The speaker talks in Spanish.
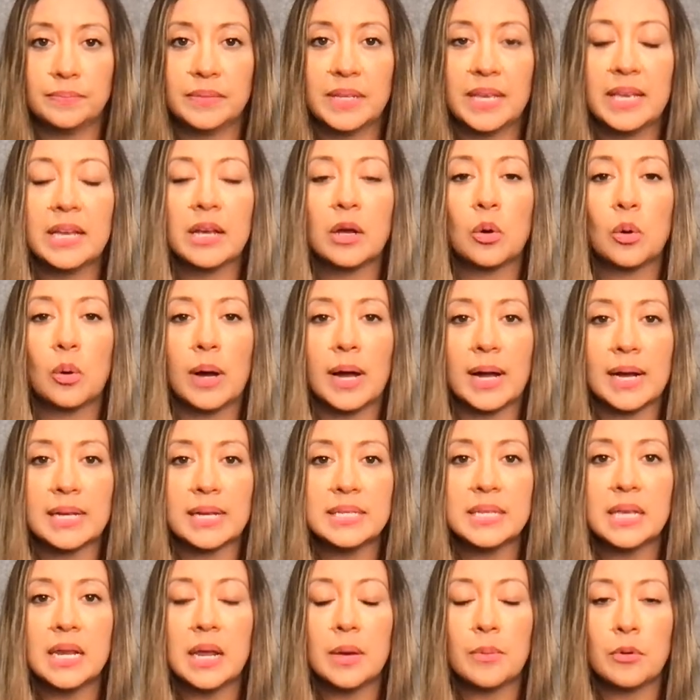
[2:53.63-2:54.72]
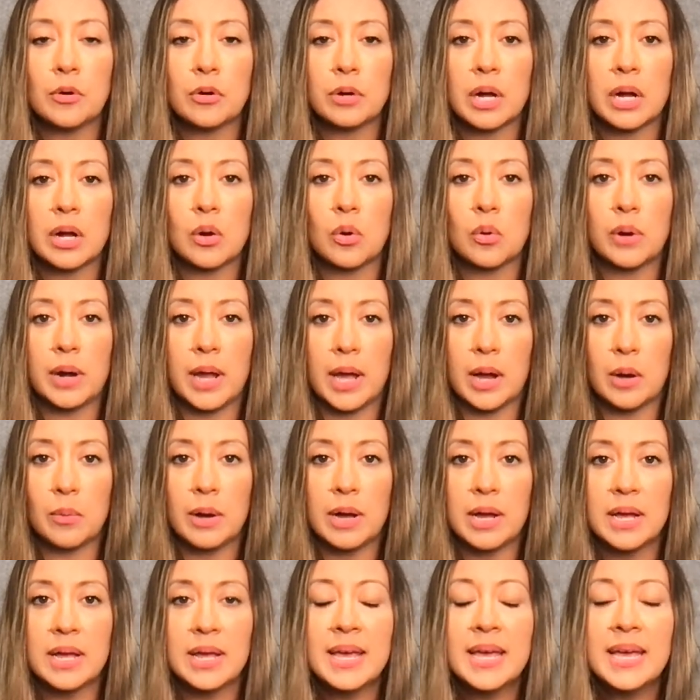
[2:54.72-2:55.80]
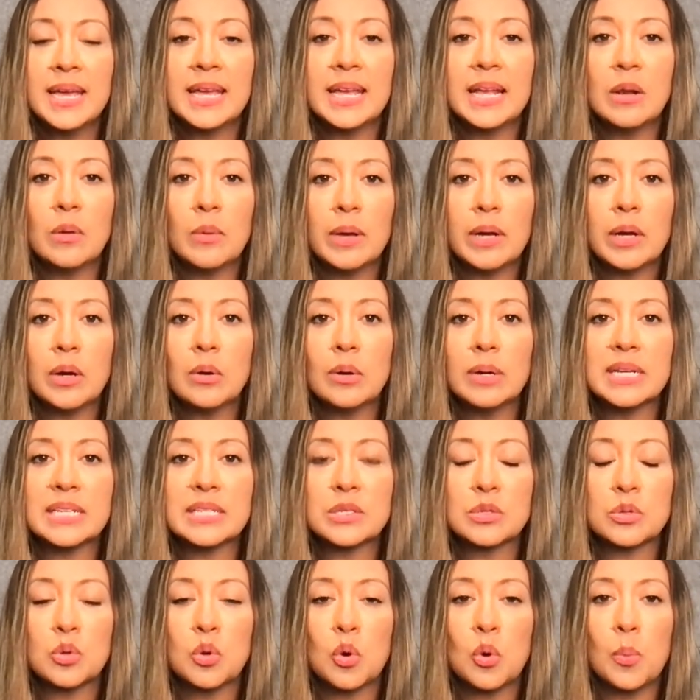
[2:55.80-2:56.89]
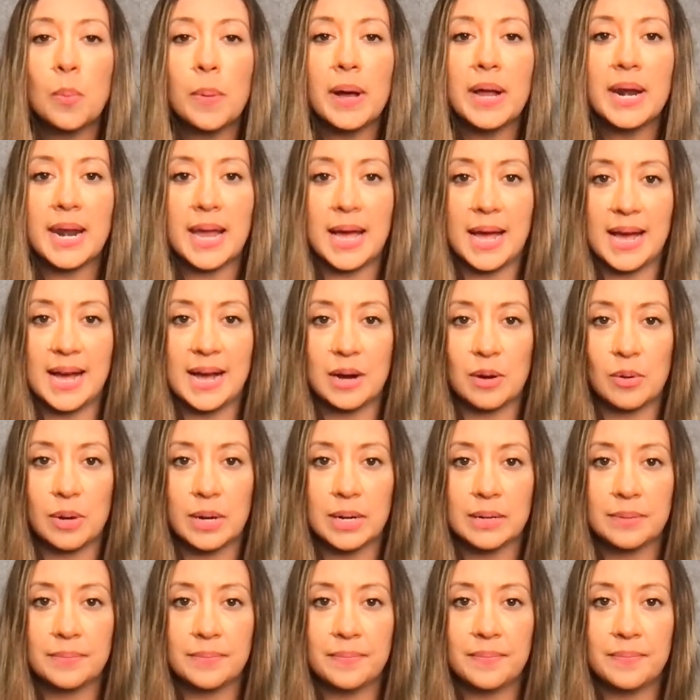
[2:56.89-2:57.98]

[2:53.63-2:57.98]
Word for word: Enjuáguese la boca con agua y luego escupa la agua.